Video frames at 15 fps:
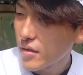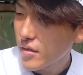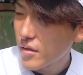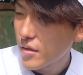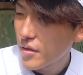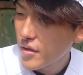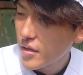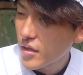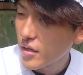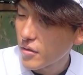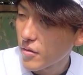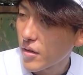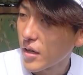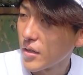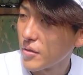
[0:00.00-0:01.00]
水産
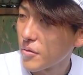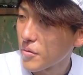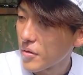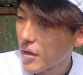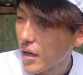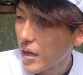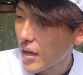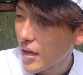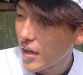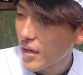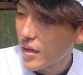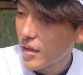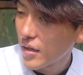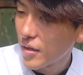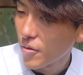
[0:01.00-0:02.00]
の監督が
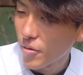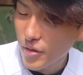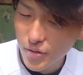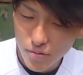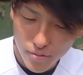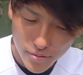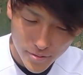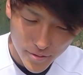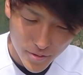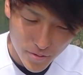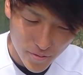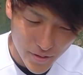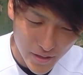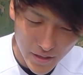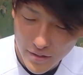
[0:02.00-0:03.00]
俺のことす
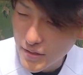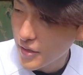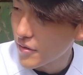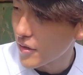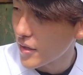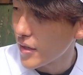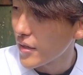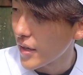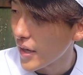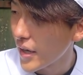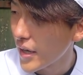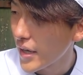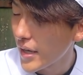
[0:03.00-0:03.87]
ごい買ってくれてて、